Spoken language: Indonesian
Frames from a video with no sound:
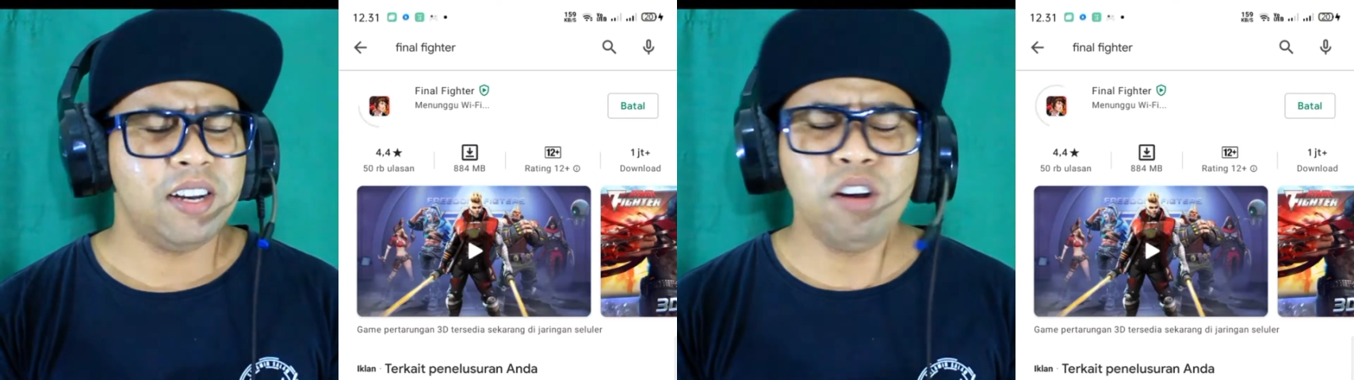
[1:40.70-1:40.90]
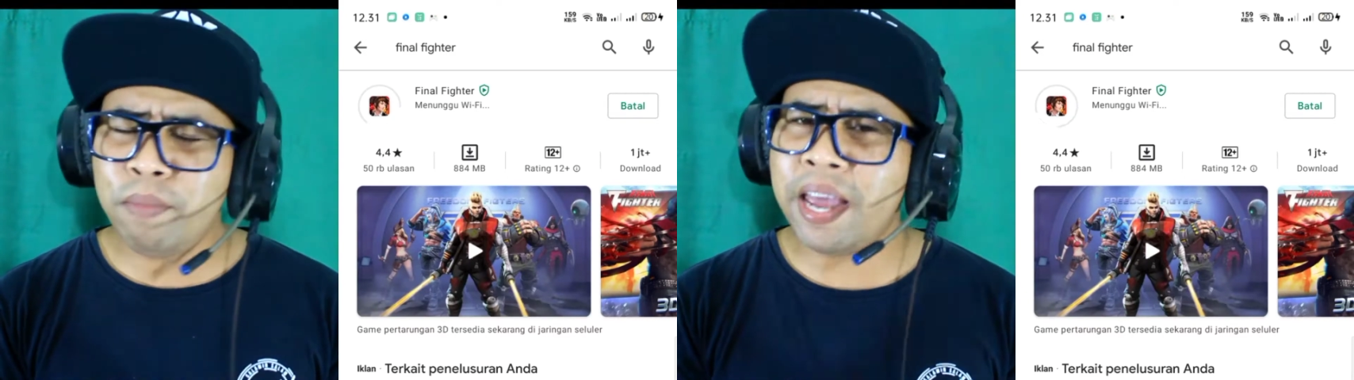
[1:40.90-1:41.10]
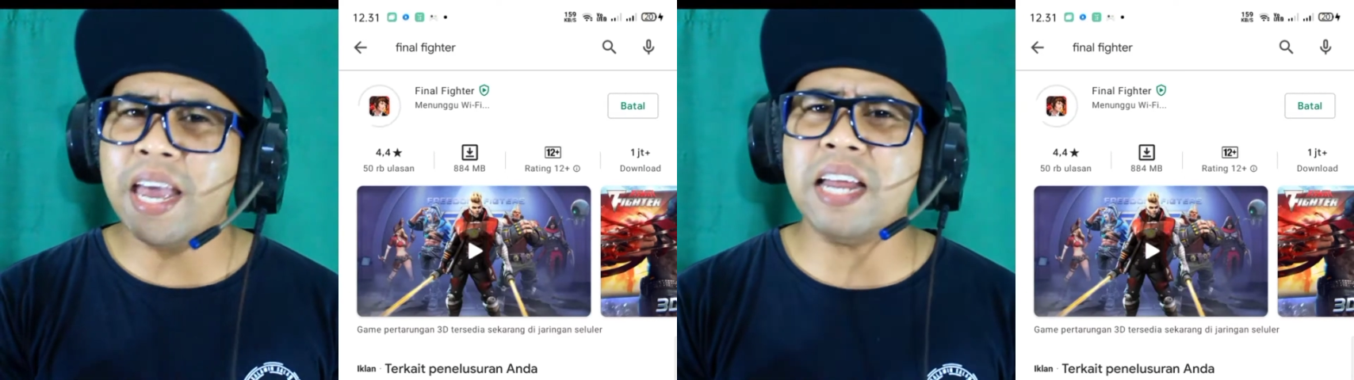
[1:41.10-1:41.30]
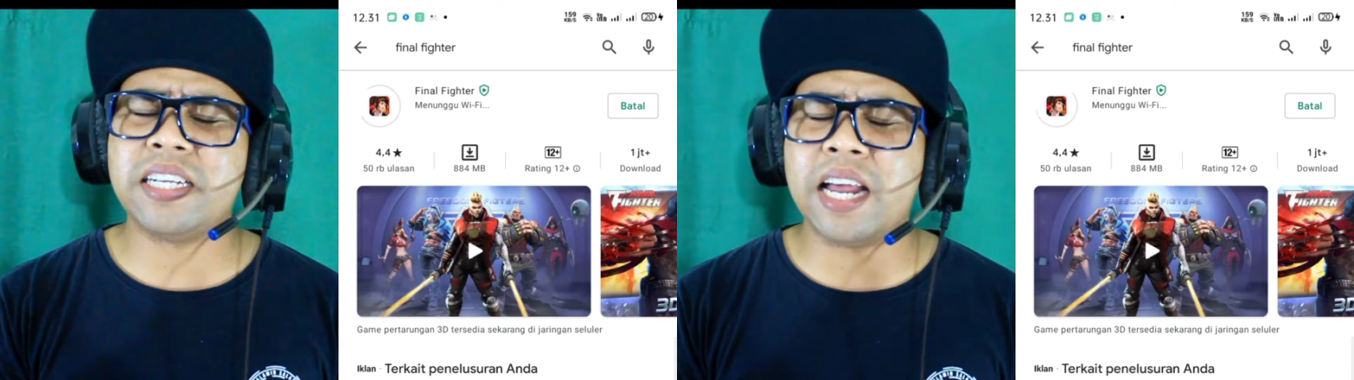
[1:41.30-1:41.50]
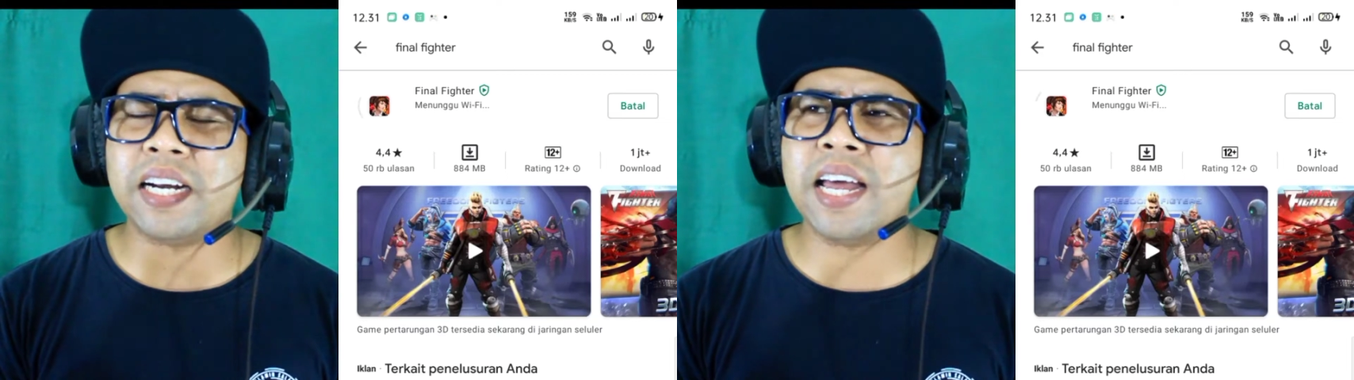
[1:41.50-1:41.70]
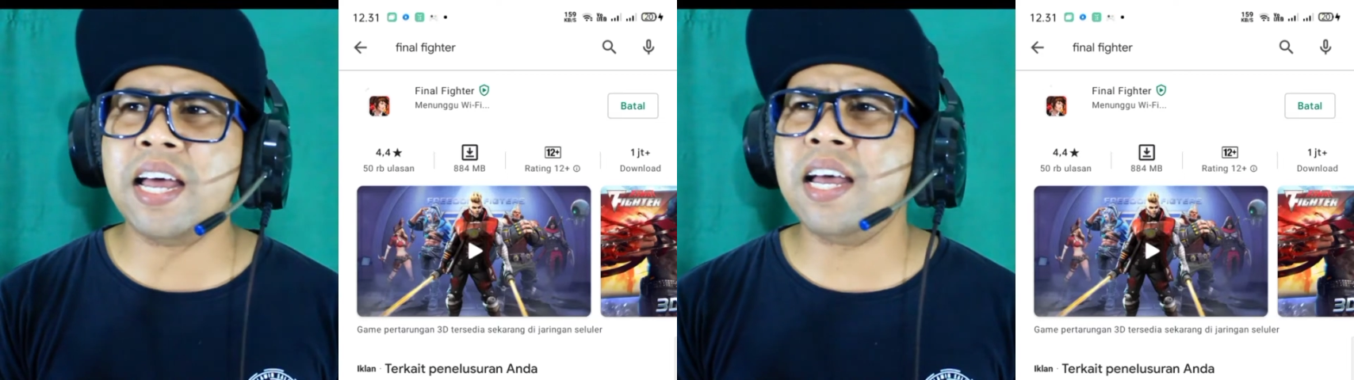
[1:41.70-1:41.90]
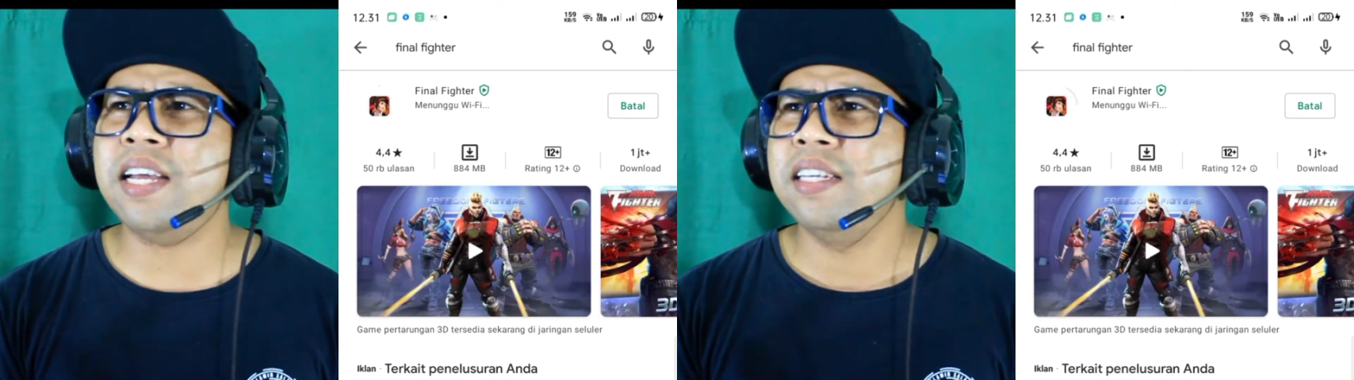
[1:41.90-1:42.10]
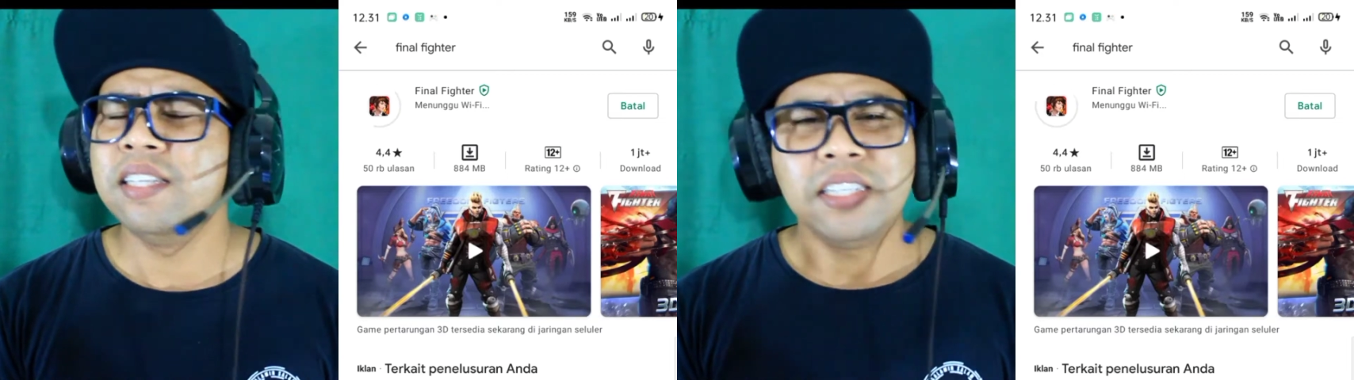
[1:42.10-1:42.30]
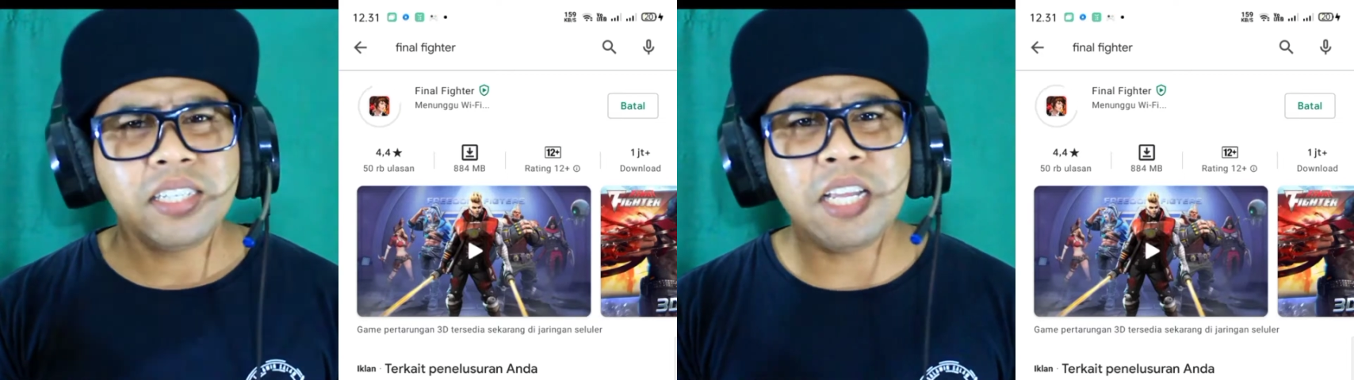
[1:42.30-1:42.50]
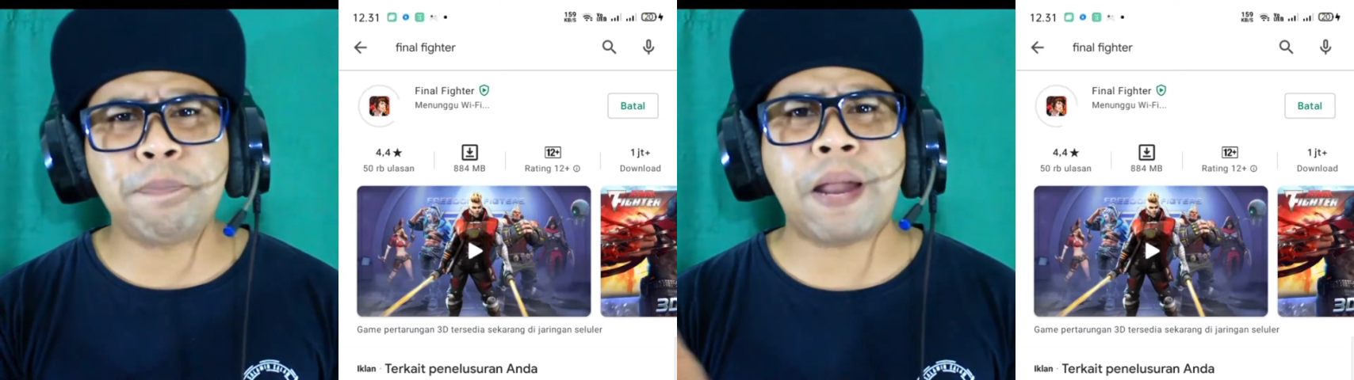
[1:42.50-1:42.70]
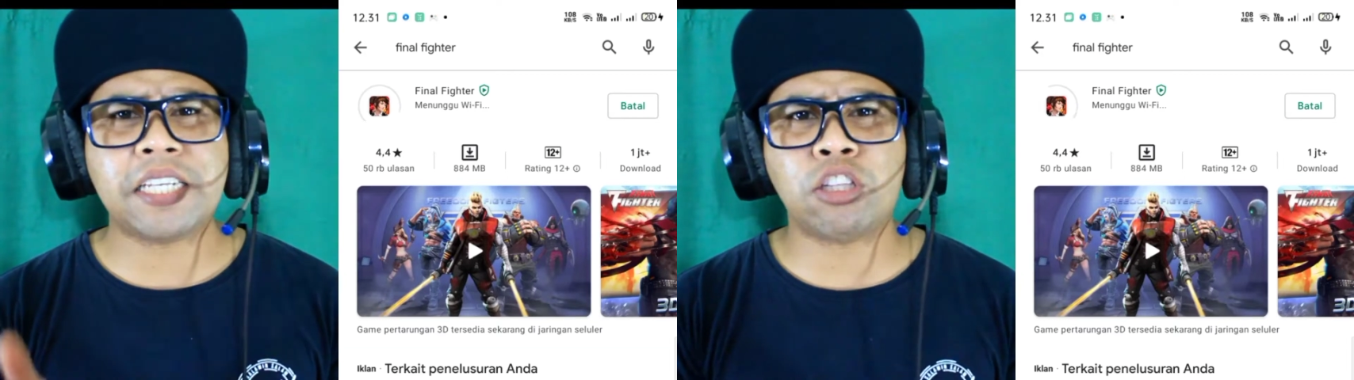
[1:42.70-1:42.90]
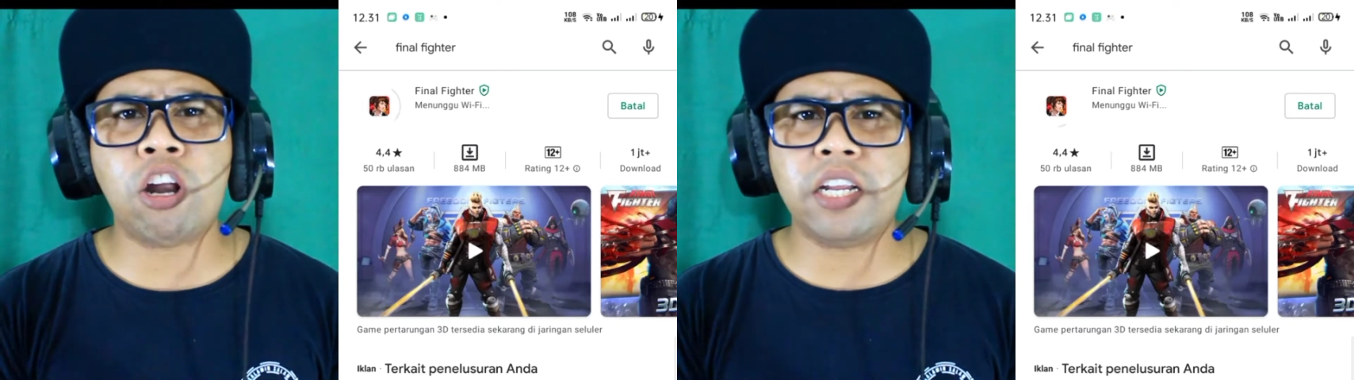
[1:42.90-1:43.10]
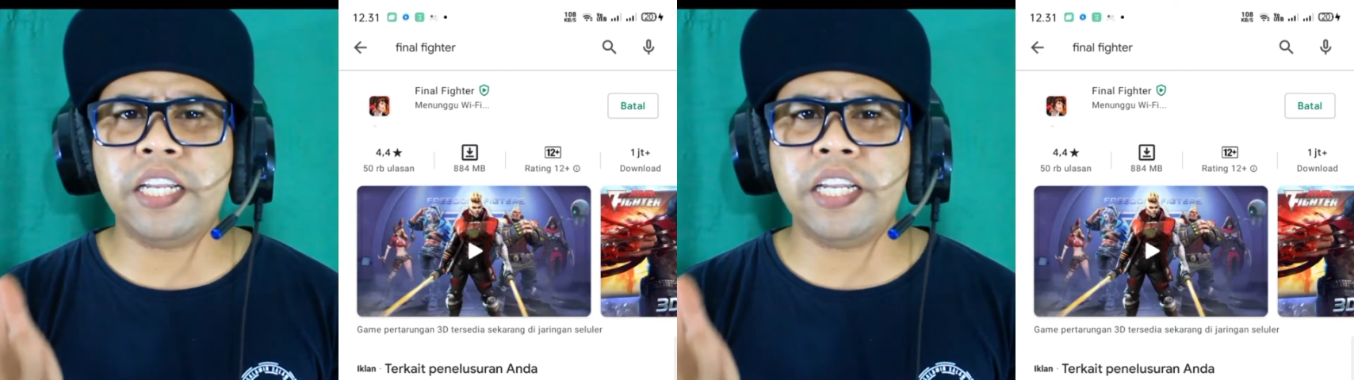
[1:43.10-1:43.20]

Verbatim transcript: Lumayan karena di Play Store